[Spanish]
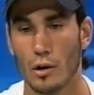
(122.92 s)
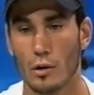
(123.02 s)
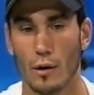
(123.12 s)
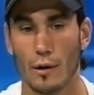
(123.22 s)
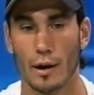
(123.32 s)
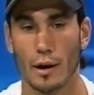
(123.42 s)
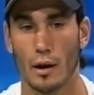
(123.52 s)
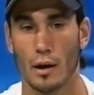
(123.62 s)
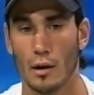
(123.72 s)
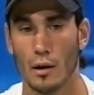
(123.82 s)
que Rodrigo, la verdad
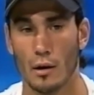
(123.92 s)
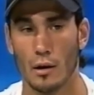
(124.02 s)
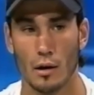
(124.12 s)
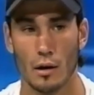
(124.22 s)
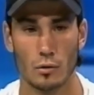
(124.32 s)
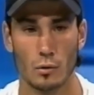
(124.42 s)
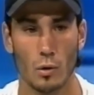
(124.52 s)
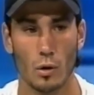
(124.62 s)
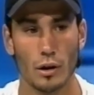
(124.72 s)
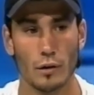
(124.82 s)
que es
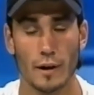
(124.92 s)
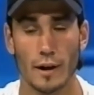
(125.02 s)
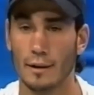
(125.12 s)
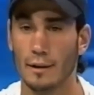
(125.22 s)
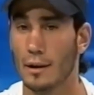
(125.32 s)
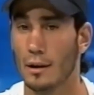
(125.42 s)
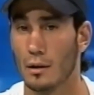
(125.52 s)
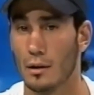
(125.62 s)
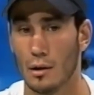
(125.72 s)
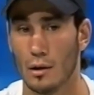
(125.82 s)
un jugador
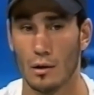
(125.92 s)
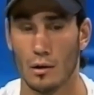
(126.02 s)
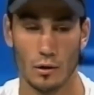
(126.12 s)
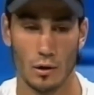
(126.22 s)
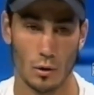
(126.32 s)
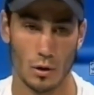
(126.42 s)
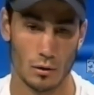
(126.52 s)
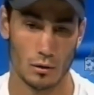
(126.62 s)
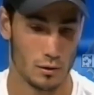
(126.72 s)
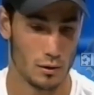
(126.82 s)
diferente, donde,
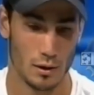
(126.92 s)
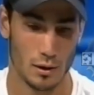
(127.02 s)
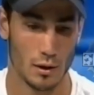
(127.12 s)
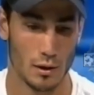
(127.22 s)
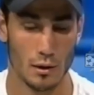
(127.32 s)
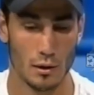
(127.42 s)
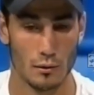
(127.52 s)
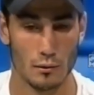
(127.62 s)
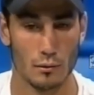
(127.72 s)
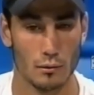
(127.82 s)
bueno,
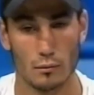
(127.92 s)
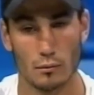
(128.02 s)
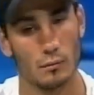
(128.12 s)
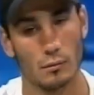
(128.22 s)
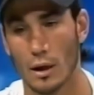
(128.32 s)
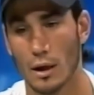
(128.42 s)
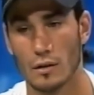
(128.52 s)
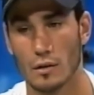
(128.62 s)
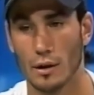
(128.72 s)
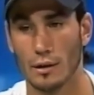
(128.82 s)
eh,
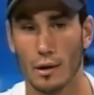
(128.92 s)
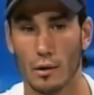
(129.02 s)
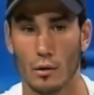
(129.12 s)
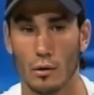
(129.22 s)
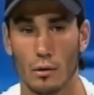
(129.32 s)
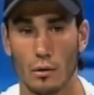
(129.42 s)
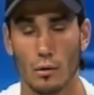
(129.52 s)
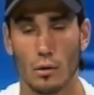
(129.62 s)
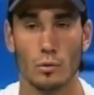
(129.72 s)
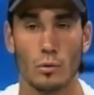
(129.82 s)
la lesión esta lo,
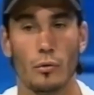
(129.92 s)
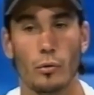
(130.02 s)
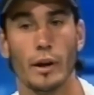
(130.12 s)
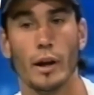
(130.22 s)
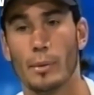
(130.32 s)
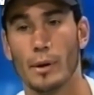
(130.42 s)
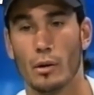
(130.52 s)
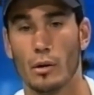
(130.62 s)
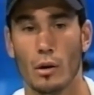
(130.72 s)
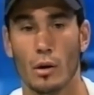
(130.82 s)
lo tuvo afuera,
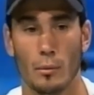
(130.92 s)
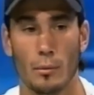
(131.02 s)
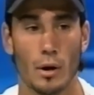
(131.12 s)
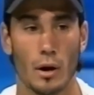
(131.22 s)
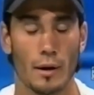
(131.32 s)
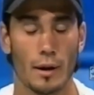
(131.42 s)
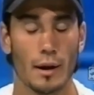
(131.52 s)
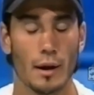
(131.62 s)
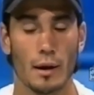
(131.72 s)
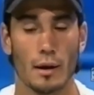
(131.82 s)
pero, la
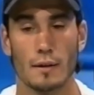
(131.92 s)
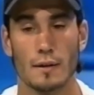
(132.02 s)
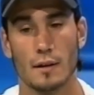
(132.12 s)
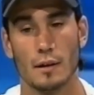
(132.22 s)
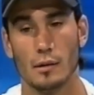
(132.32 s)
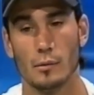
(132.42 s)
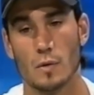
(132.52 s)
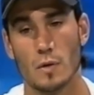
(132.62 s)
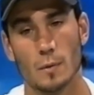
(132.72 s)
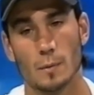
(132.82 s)
verdad que, se siente
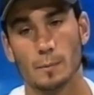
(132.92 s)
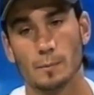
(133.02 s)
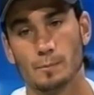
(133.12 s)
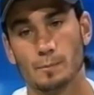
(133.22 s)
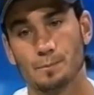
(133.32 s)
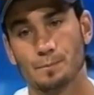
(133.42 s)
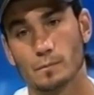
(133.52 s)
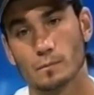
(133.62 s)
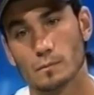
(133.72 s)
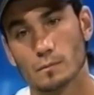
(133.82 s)
mucho. ¿Es
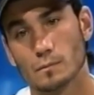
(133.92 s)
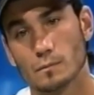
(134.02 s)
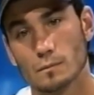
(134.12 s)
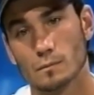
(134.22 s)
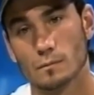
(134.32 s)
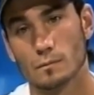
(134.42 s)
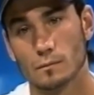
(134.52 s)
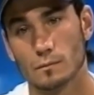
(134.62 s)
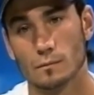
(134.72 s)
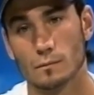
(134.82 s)
cierto que no le podés ganar a
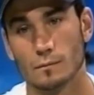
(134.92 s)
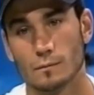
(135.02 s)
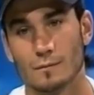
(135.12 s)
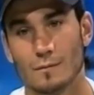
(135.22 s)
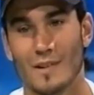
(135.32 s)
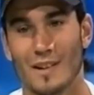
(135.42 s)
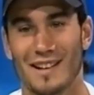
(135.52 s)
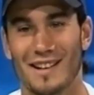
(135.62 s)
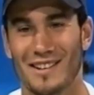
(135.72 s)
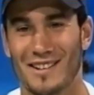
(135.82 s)
la PlayStation?
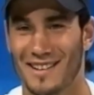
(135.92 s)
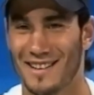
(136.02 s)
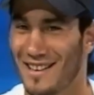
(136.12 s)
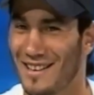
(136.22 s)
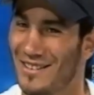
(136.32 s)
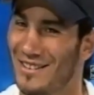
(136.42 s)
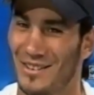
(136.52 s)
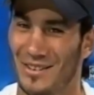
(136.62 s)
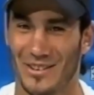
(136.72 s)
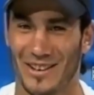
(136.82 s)
No, no que
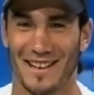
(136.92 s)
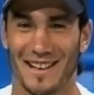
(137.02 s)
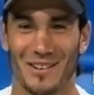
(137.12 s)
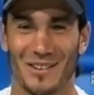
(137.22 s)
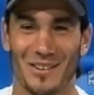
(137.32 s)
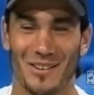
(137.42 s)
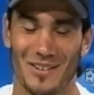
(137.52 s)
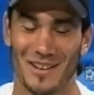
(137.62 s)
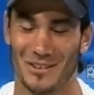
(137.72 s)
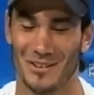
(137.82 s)
no le voy a poder ganar, lo,
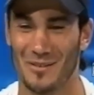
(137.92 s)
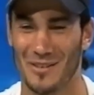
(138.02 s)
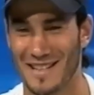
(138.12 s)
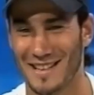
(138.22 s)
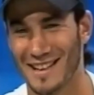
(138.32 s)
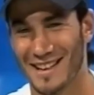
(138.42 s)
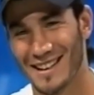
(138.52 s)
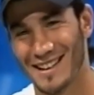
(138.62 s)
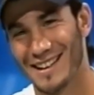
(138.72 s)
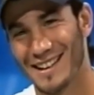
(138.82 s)
lo mato con el Manchester.
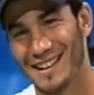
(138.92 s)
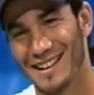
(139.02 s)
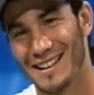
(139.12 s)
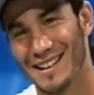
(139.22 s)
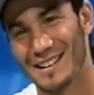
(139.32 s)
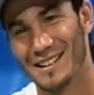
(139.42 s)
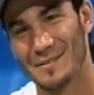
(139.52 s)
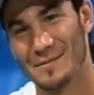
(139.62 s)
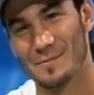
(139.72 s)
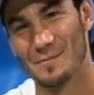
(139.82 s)
¿Quién es
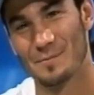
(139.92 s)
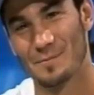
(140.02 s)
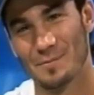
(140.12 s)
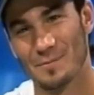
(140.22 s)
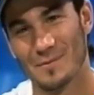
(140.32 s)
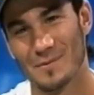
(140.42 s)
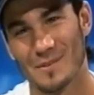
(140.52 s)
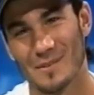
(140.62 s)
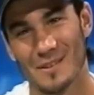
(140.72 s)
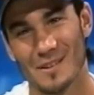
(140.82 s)
el, hay
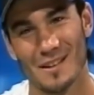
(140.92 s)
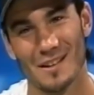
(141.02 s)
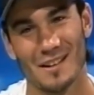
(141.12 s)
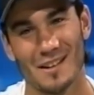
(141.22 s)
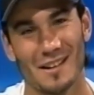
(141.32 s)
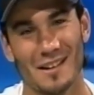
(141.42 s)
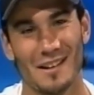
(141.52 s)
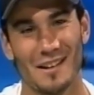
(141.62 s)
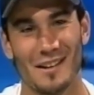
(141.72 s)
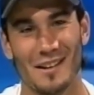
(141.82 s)
una paternidad
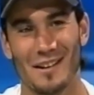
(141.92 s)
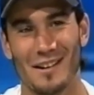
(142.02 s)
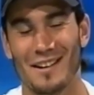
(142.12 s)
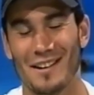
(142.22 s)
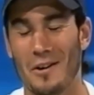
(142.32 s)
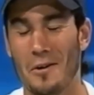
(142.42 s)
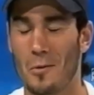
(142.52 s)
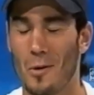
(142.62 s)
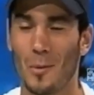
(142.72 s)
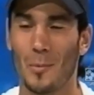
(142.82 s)
o, a veces gana.
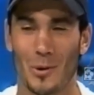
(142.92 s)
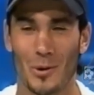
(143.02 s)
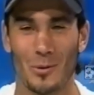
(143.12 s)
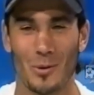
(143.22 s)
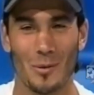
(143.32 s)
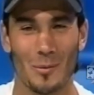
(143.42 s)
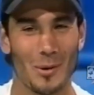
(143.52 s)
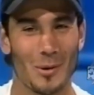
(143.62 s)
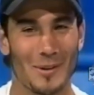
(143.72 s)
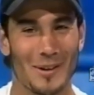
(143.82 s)
No, jugamos poco,
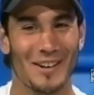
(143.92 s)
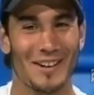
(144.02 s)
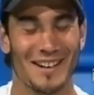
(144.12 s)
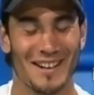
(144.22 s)
jugamos poco, pero